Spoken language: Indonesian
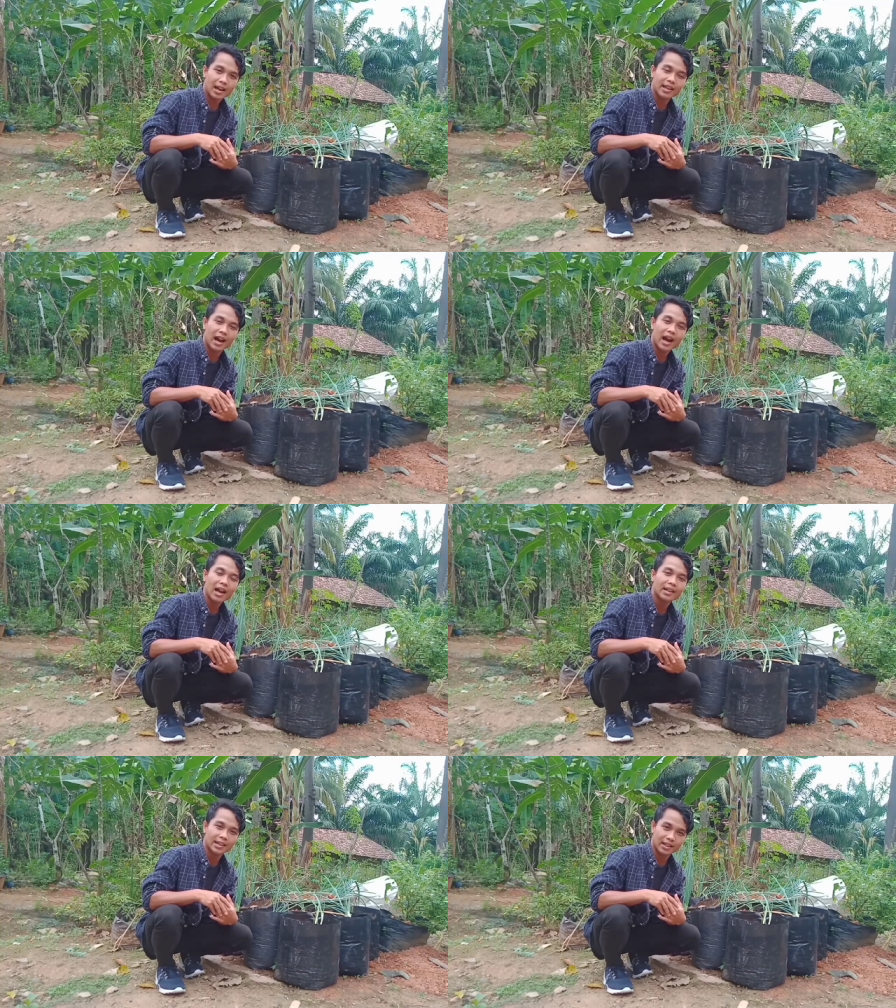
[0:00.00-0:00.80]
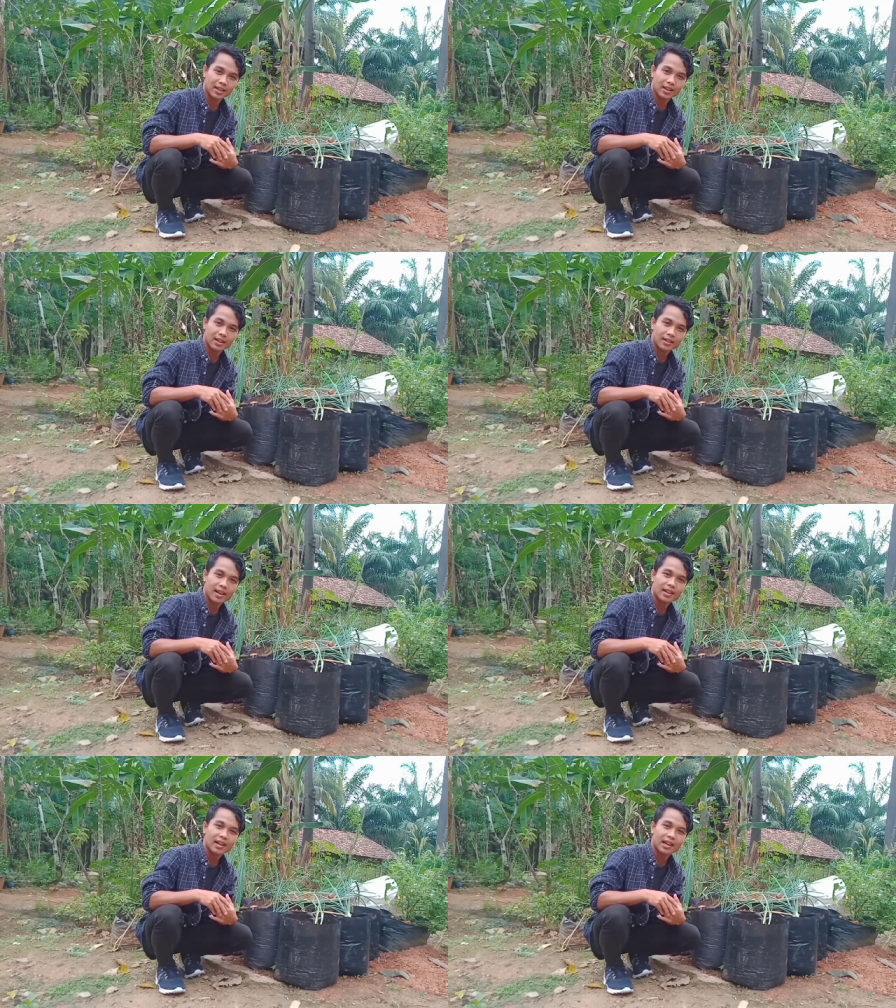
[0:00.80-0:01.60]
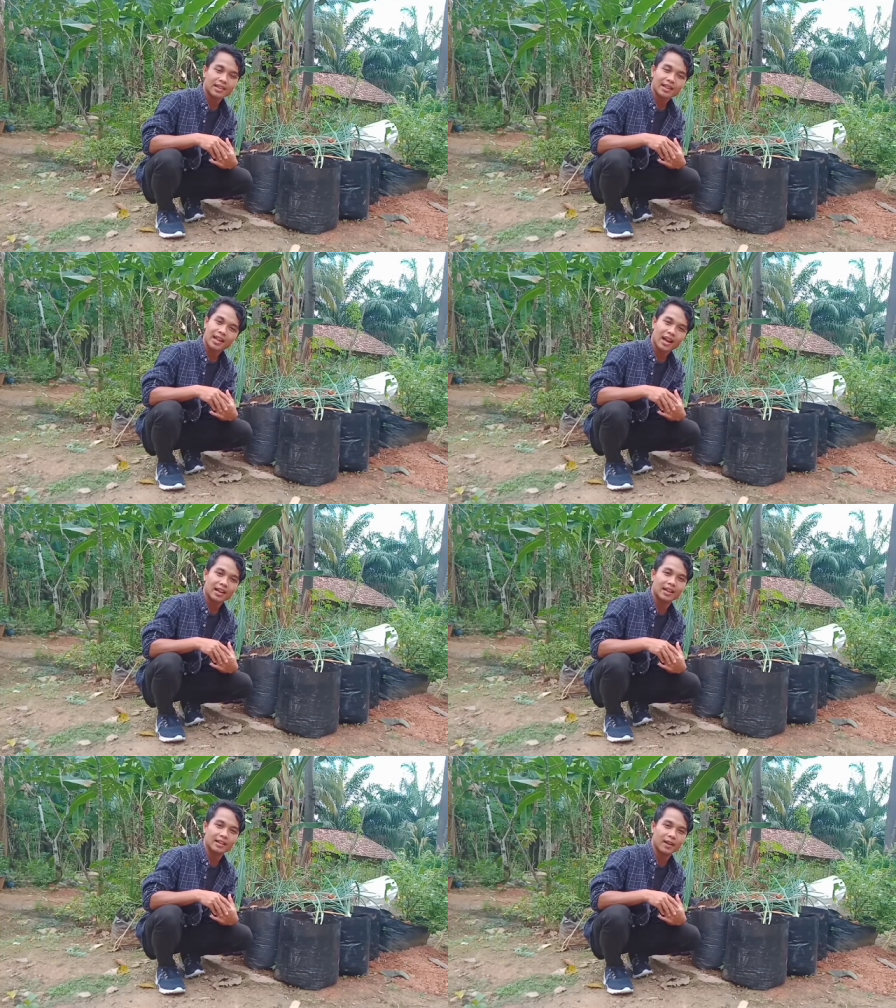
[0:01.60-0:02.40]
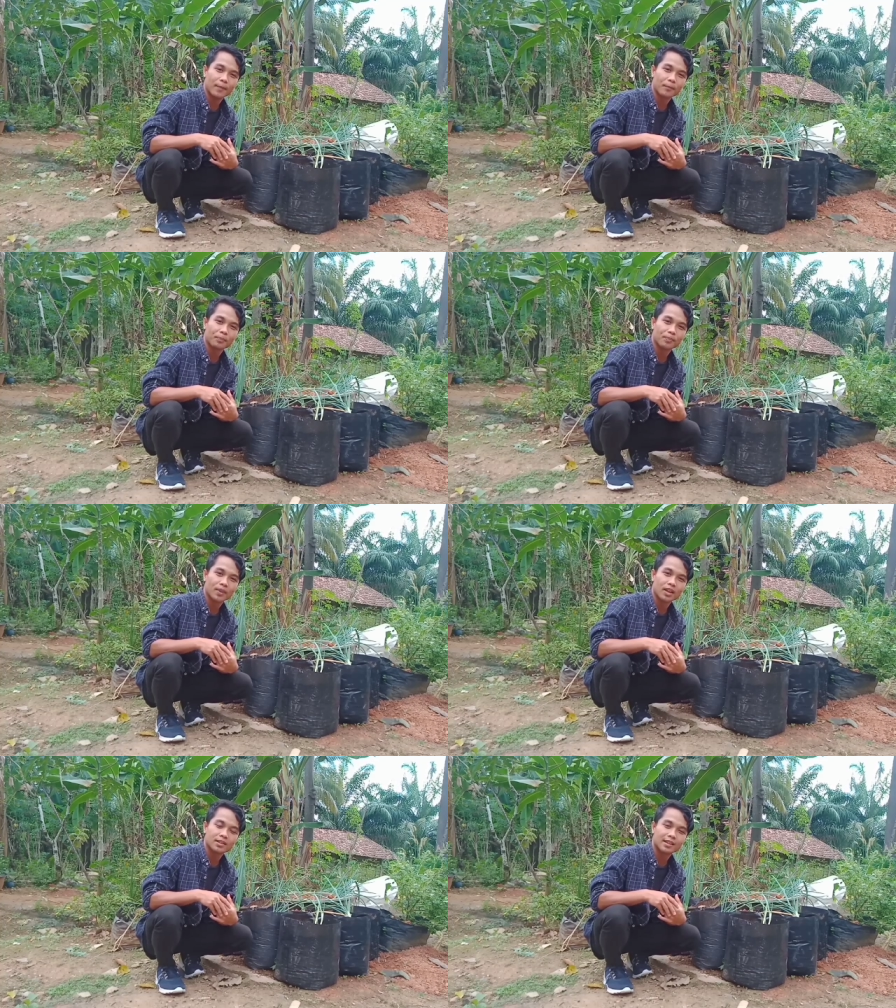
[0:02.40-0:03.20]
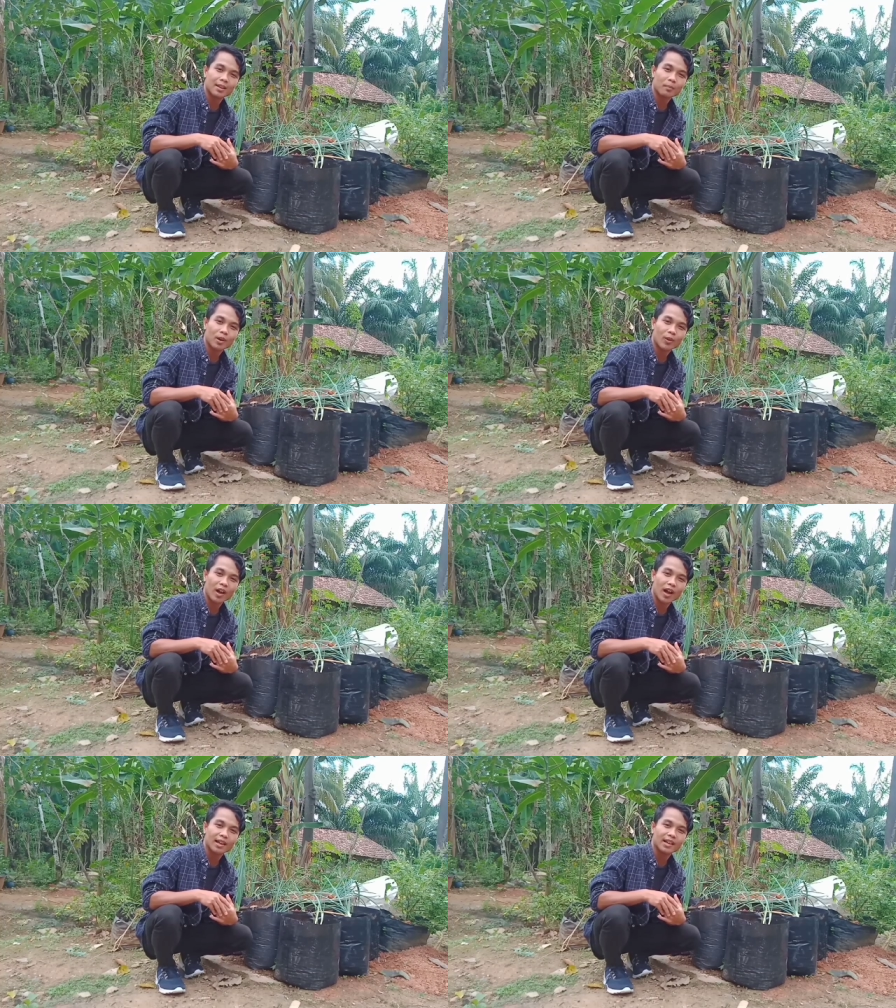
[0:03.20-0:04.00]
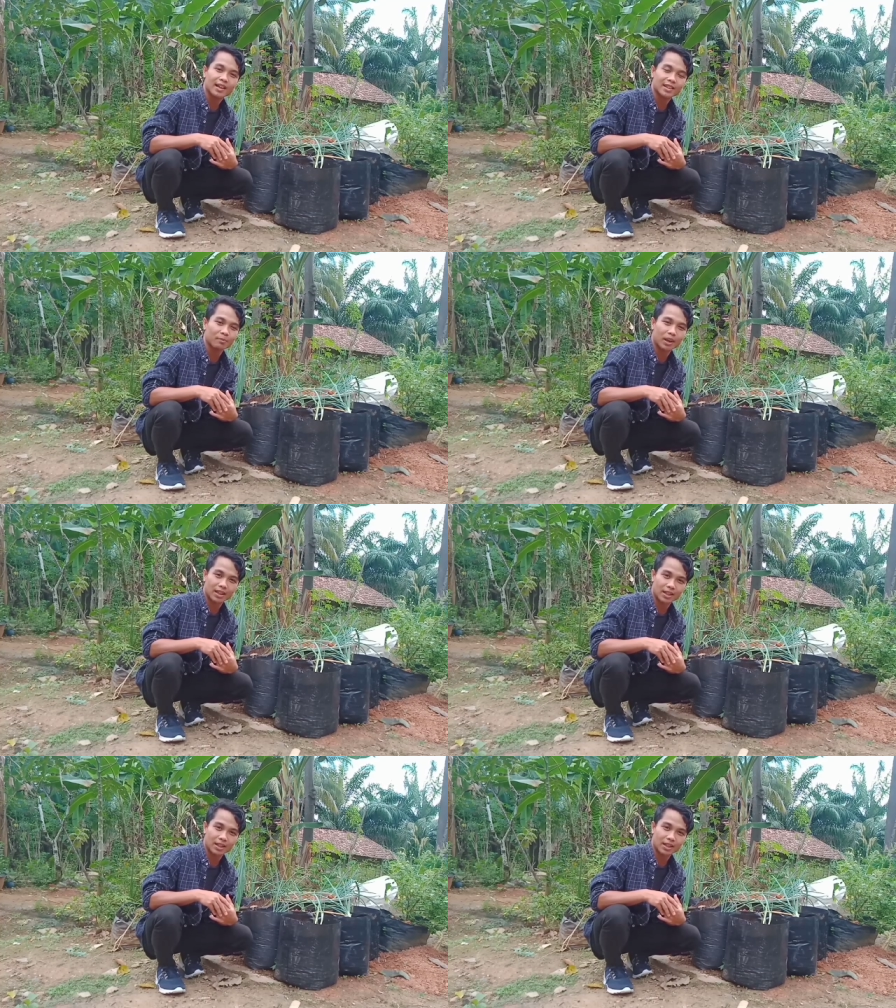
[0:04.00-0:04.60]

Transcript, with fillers: yang adil dan dengan nyata adanya serta pengelolaan yang tepat.